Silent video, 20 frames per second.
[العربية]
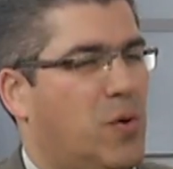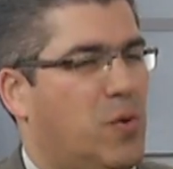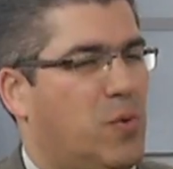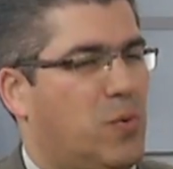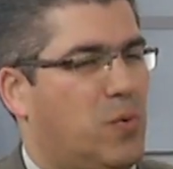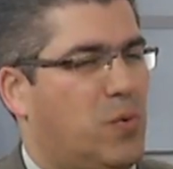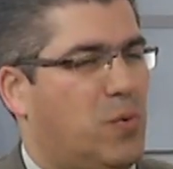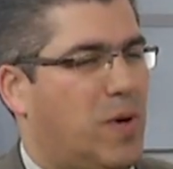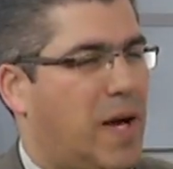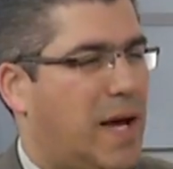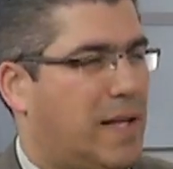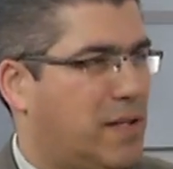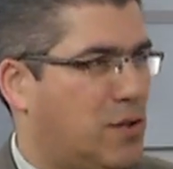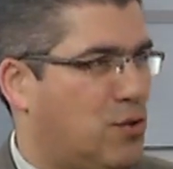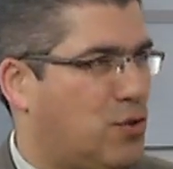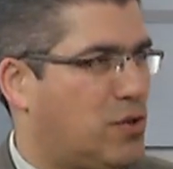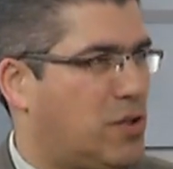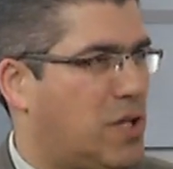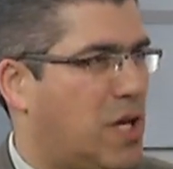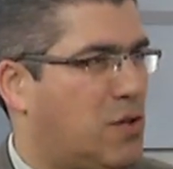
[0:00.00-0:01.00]
وهذه
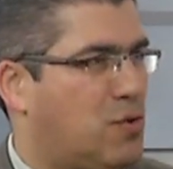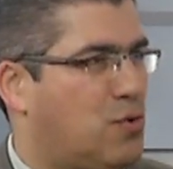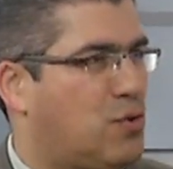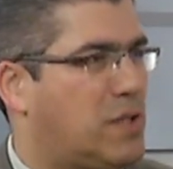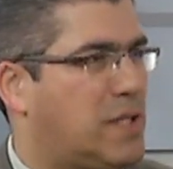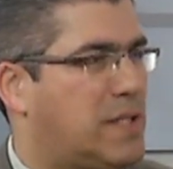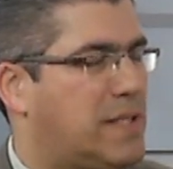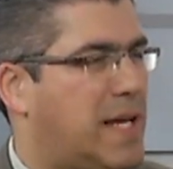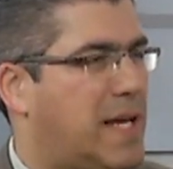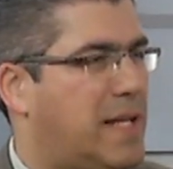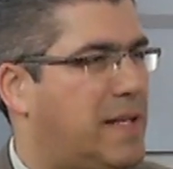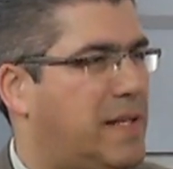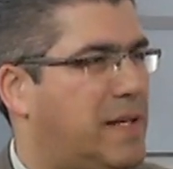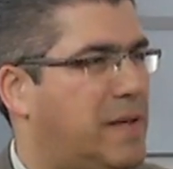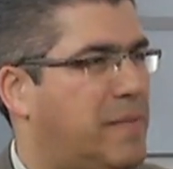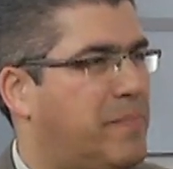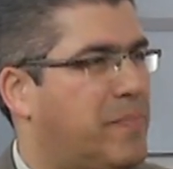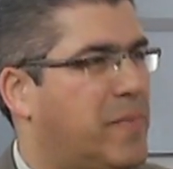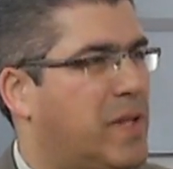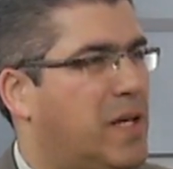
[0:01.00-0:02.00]
نقطه نقطه
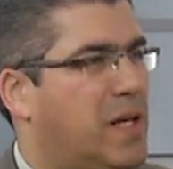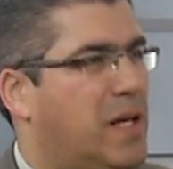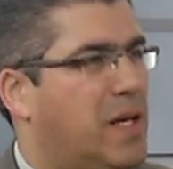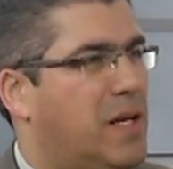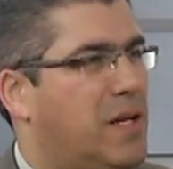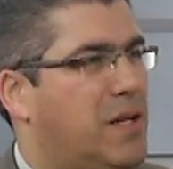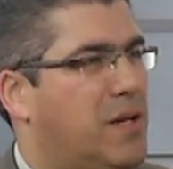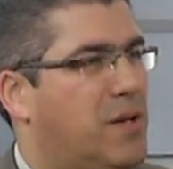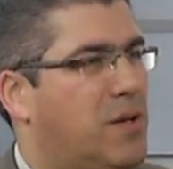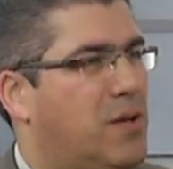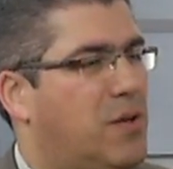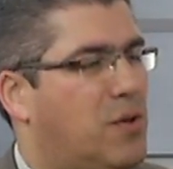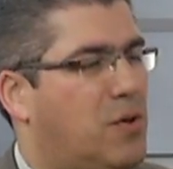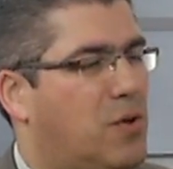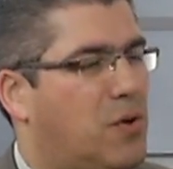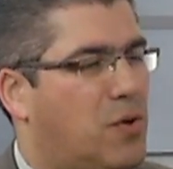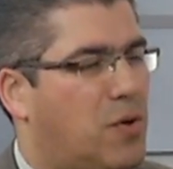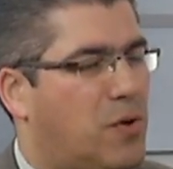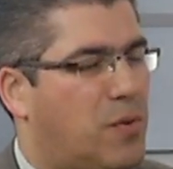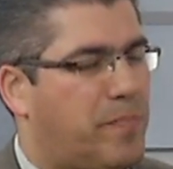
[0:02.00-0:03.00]
ثانيه
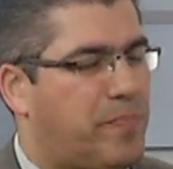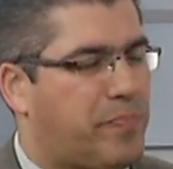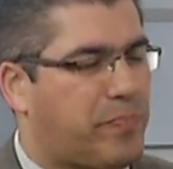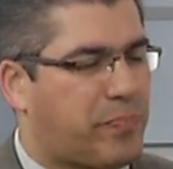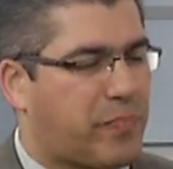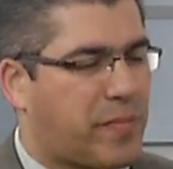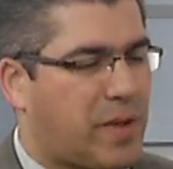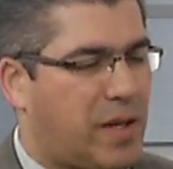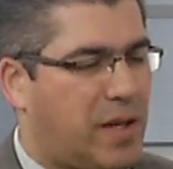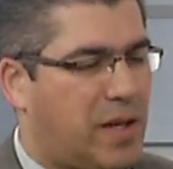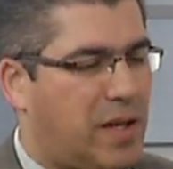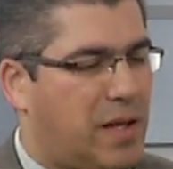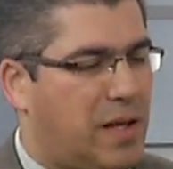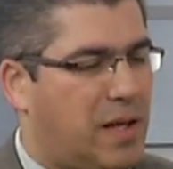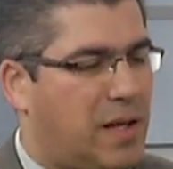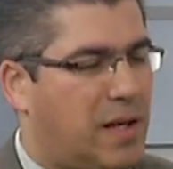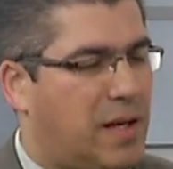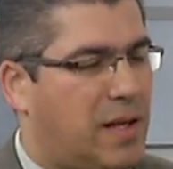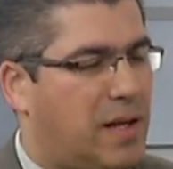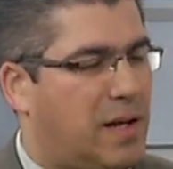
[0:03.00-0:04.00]
انه
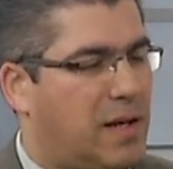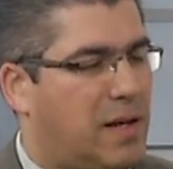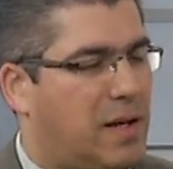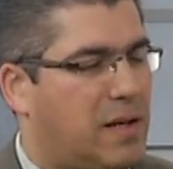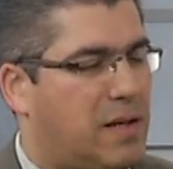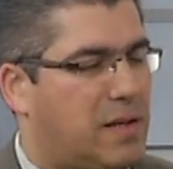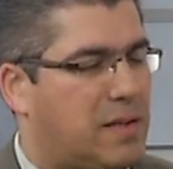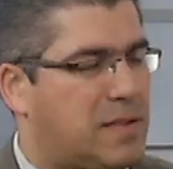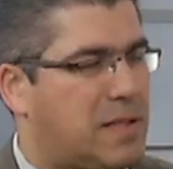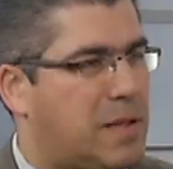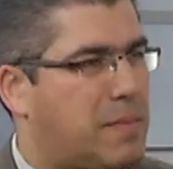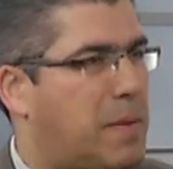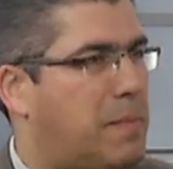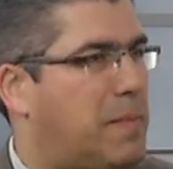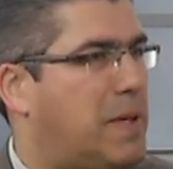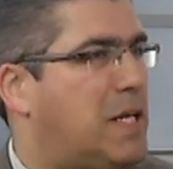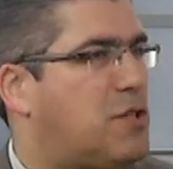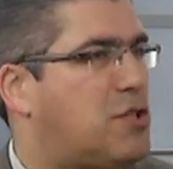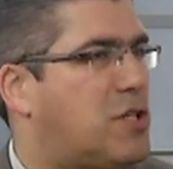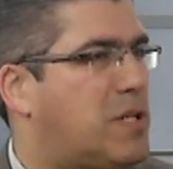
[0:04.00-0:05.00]
آه،
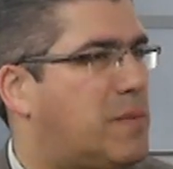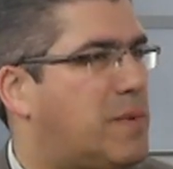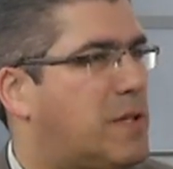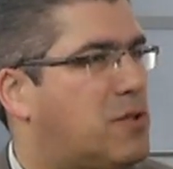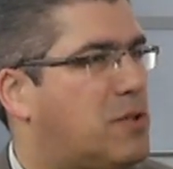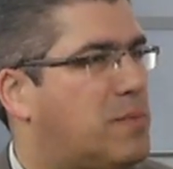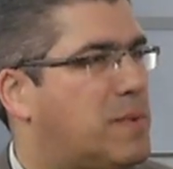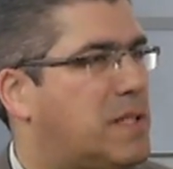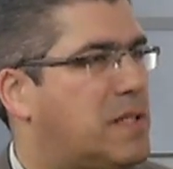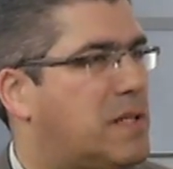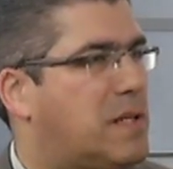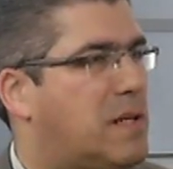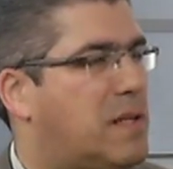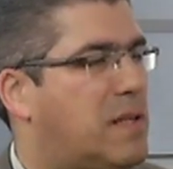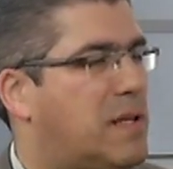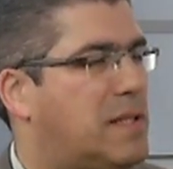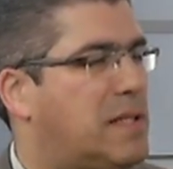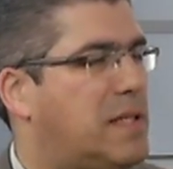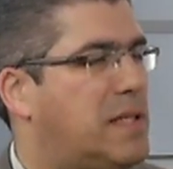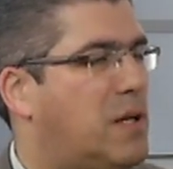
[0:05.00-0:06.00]
السبب ليش انا بكتب السيره
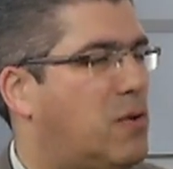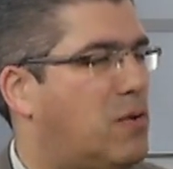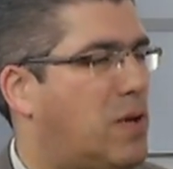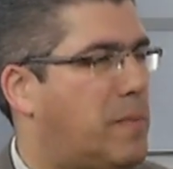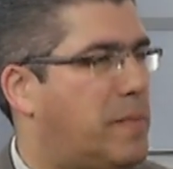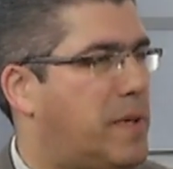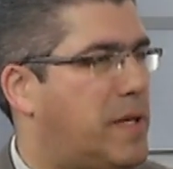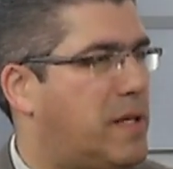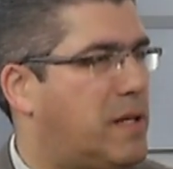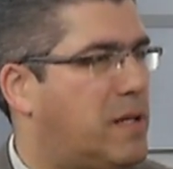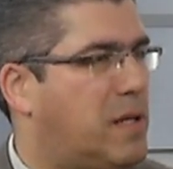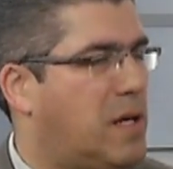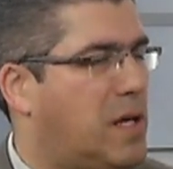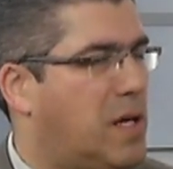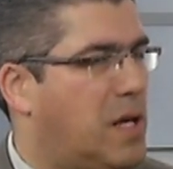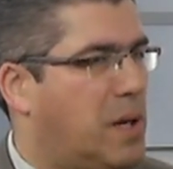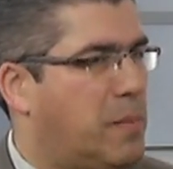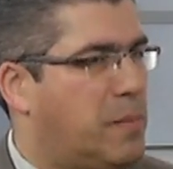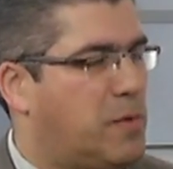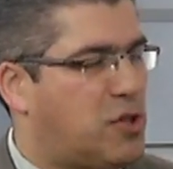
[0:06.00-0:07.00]
الذاتيه ولمين
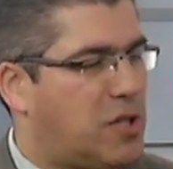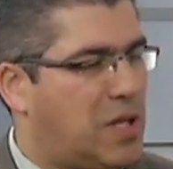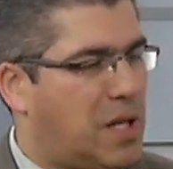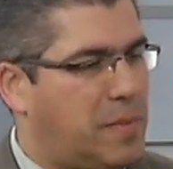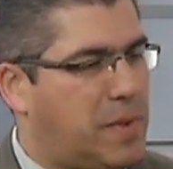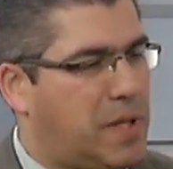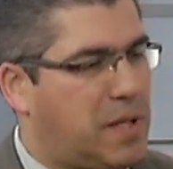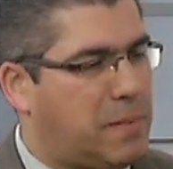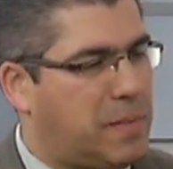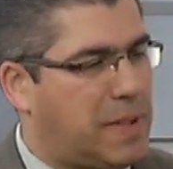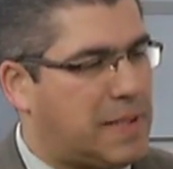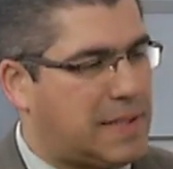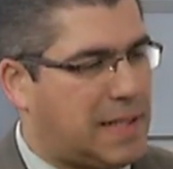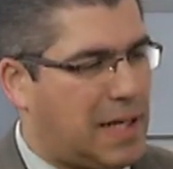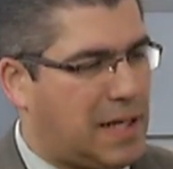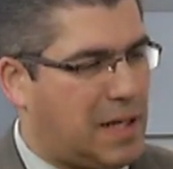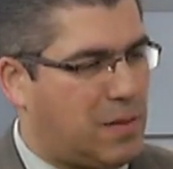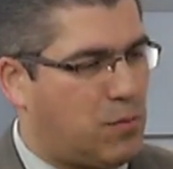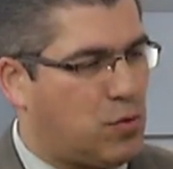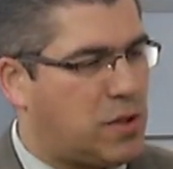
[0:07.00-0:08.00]
مش لمين بس
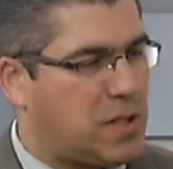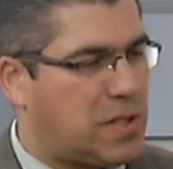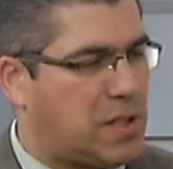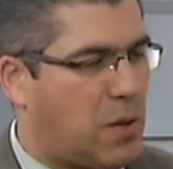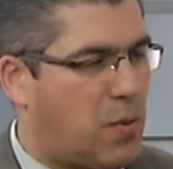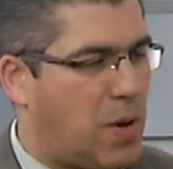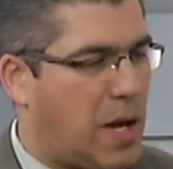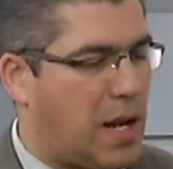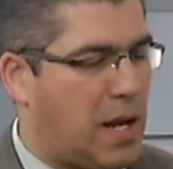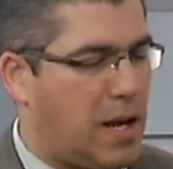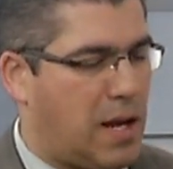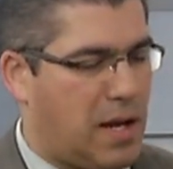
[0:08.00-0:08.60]
على مستوى